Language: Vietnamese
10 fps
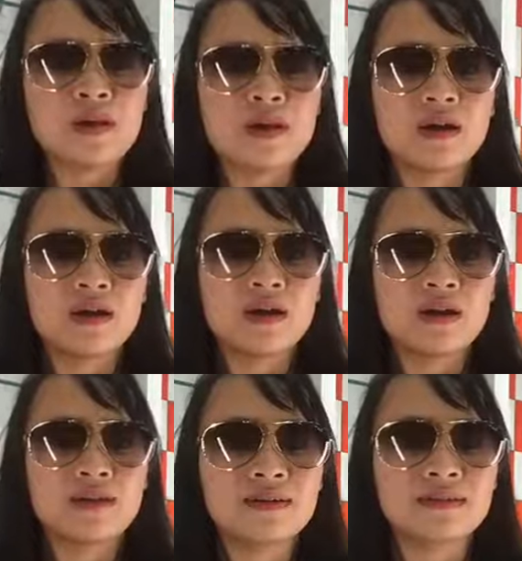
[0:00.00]

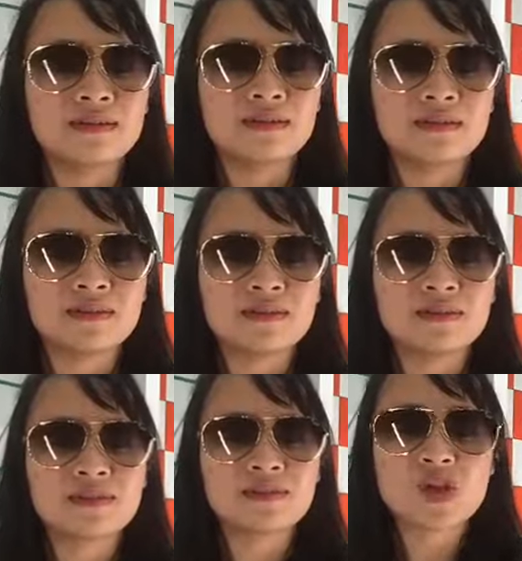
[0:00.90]
uh,
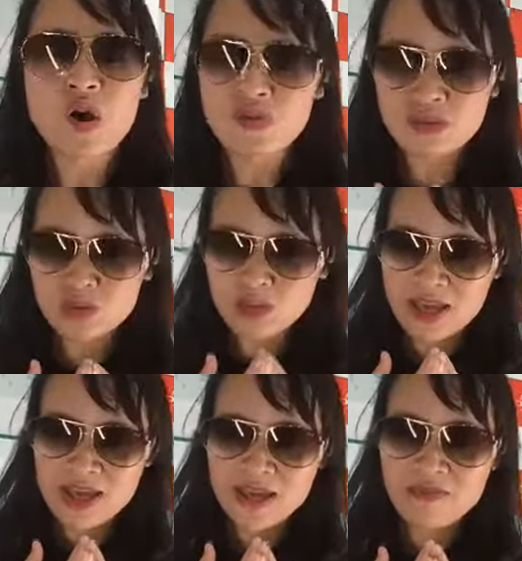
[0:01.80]
roi với xu
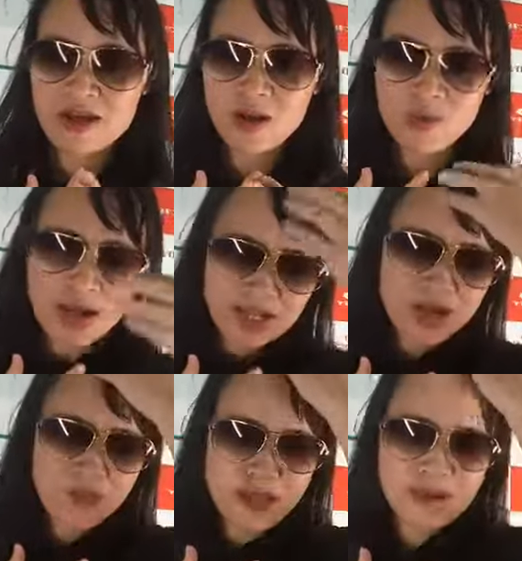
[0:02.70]
thế, và quan
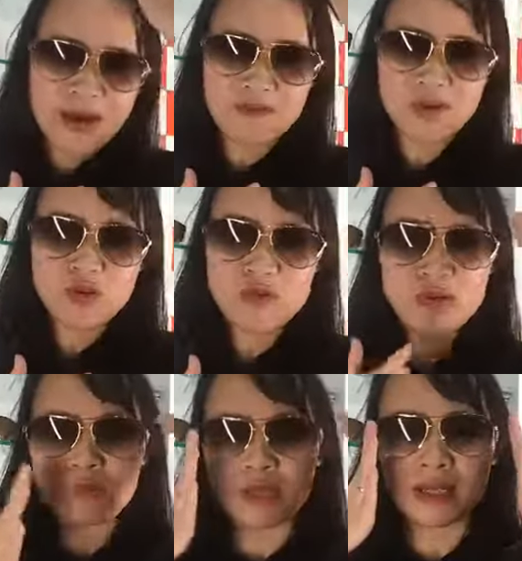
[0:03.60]
trọng là bảo vệ đôi mắt
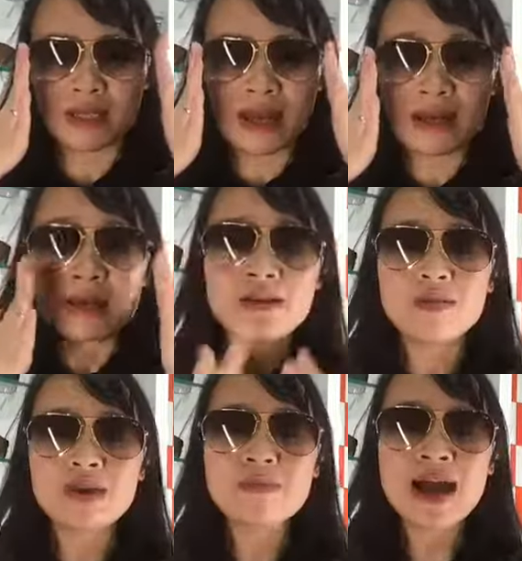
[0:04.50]
của mình, là
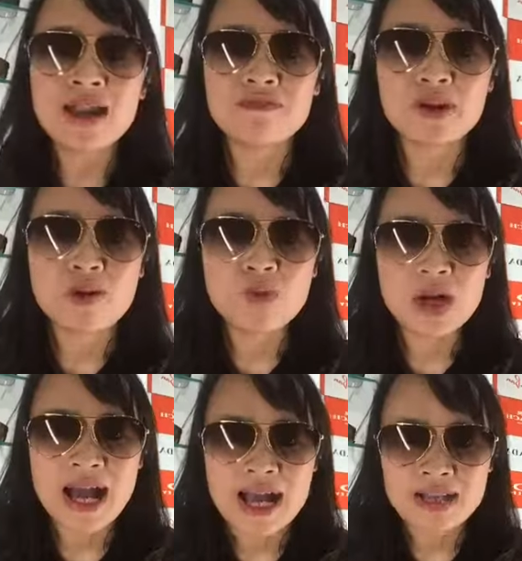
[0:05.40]
Ray-Ban là phải có
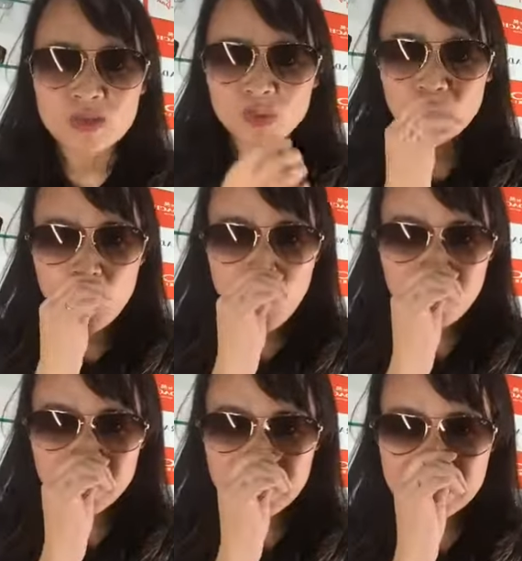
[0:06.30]
một cái ở trong tủ đồ của
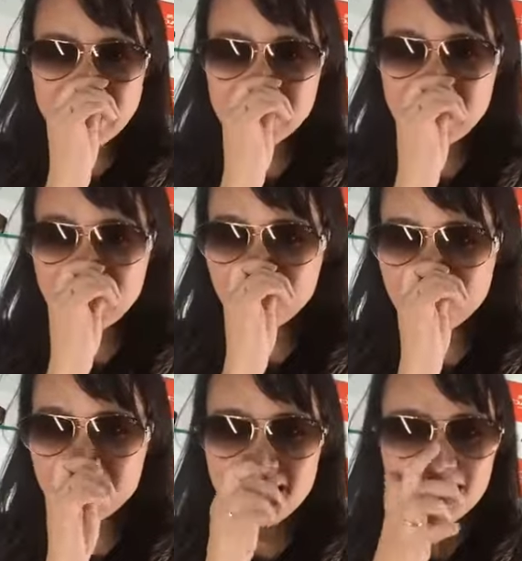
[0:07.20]
mình cả nhà nhé. Và
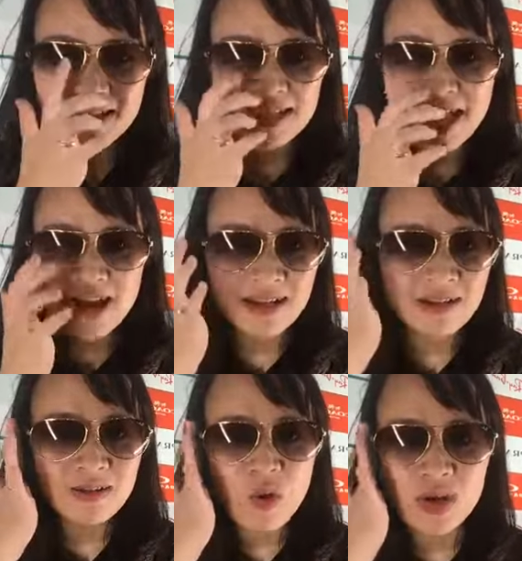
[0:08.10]
nhất là những cái
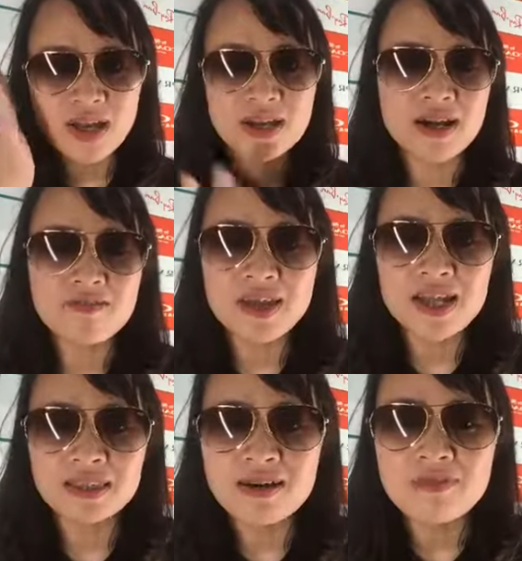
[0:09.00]
dáng cổ điển
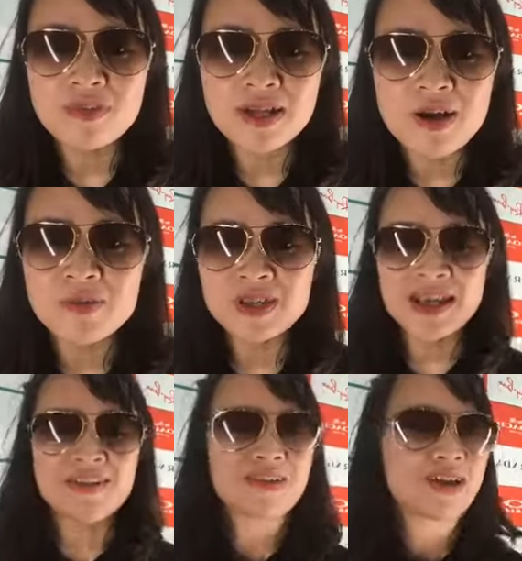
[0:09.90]
aviator phi công như
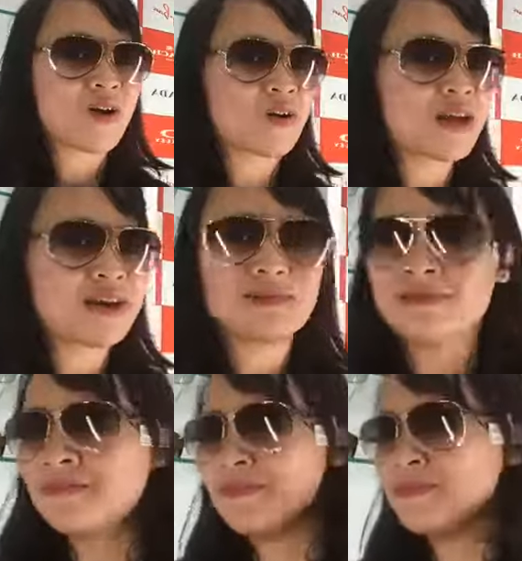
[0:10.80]
này là phải có đấy ạ.
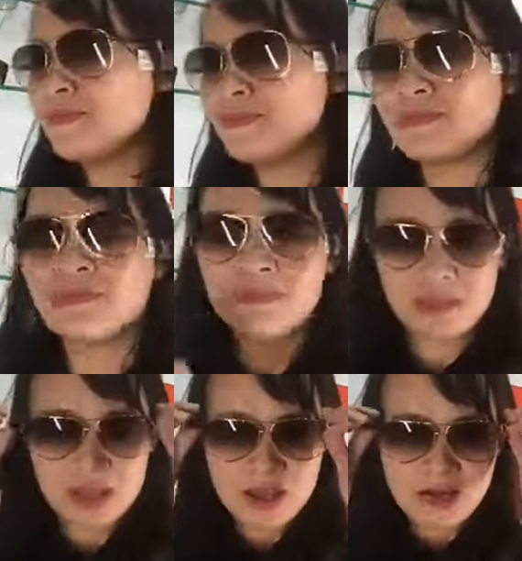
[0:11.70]

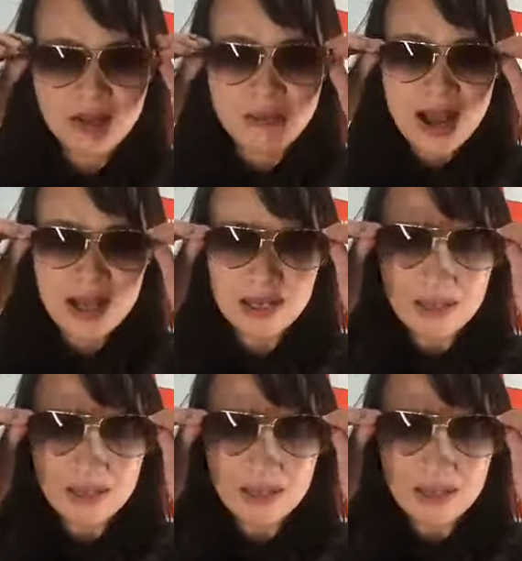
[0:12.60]
Đây là Ray-Ban ạ.